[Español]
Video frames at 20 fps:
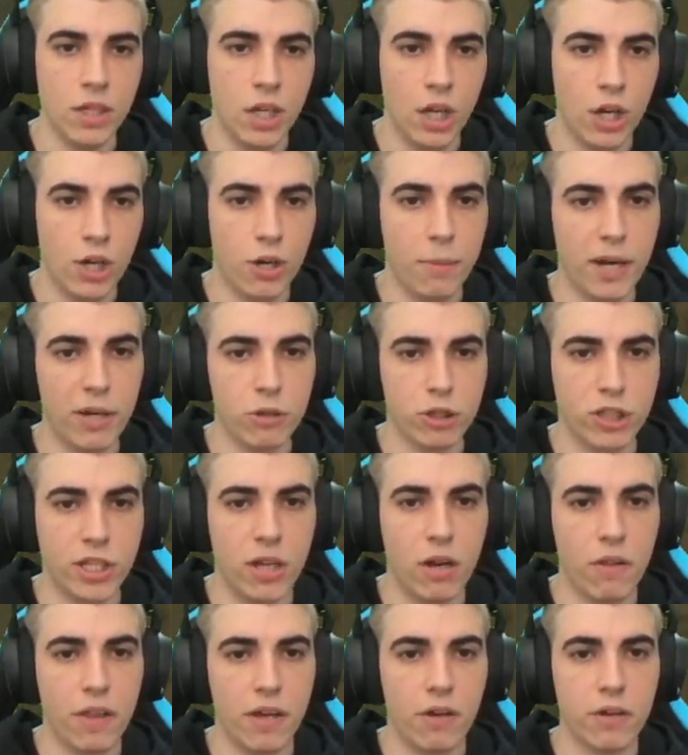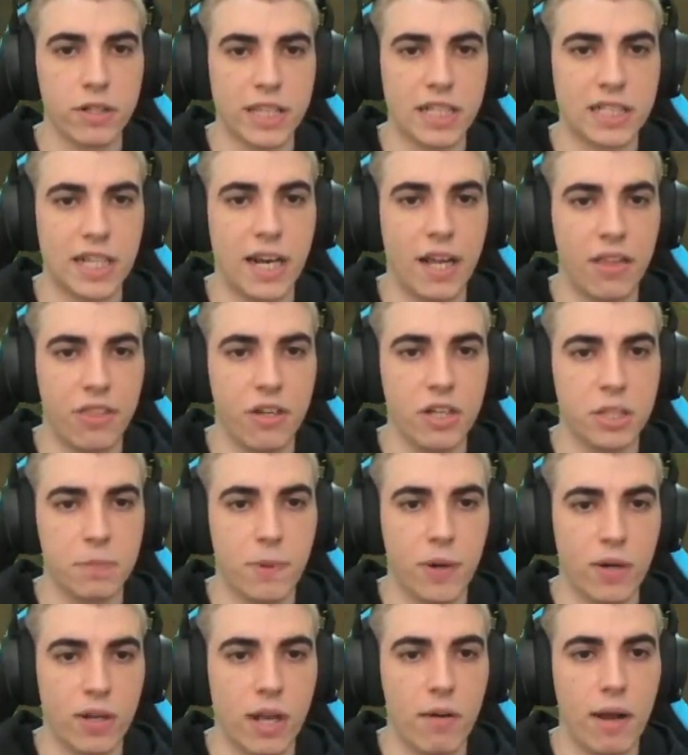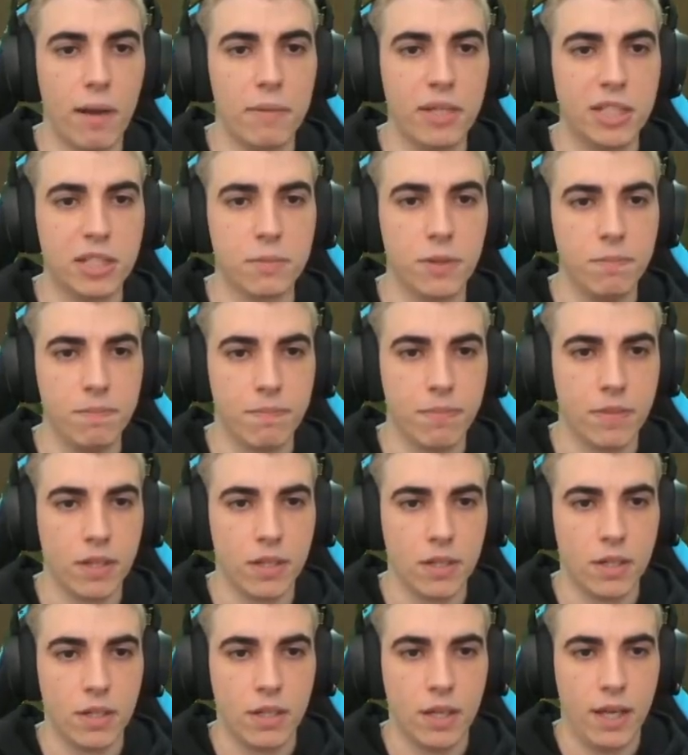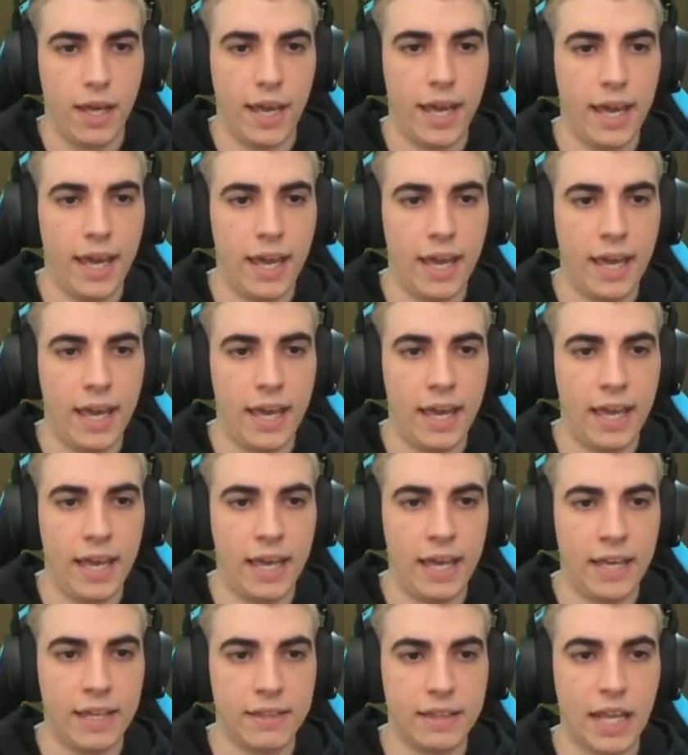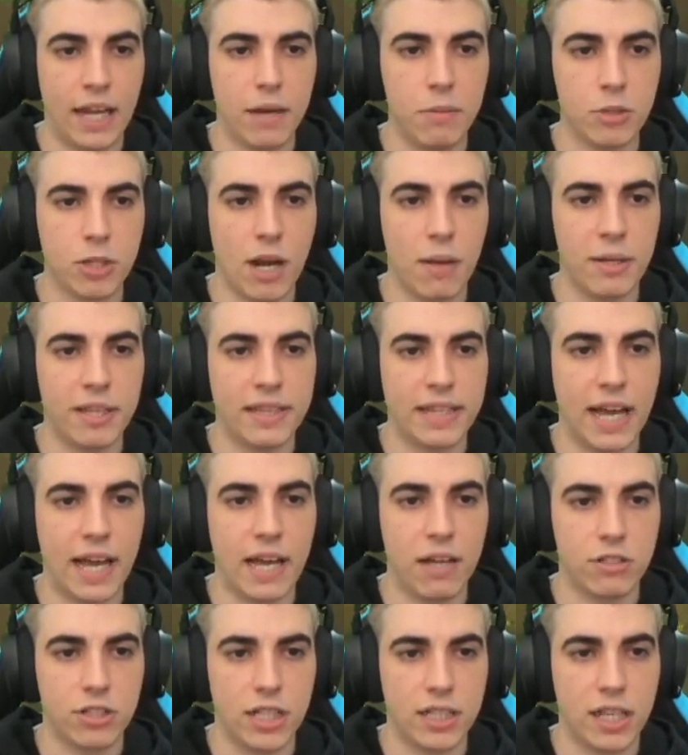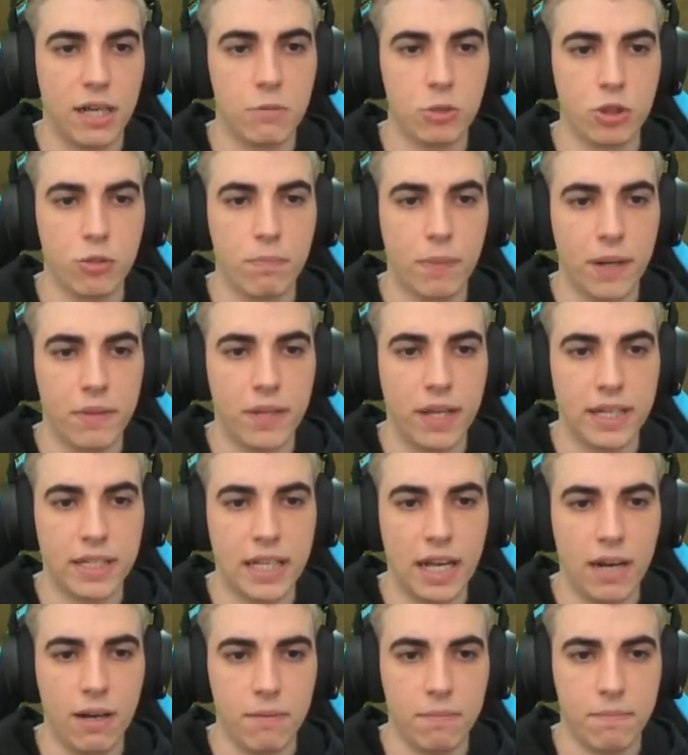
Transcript: No me ruseo lo de cortar sanaciones porque ahora mismo eh, tenemos la ventaja, o sea, tenemos un prender y tal.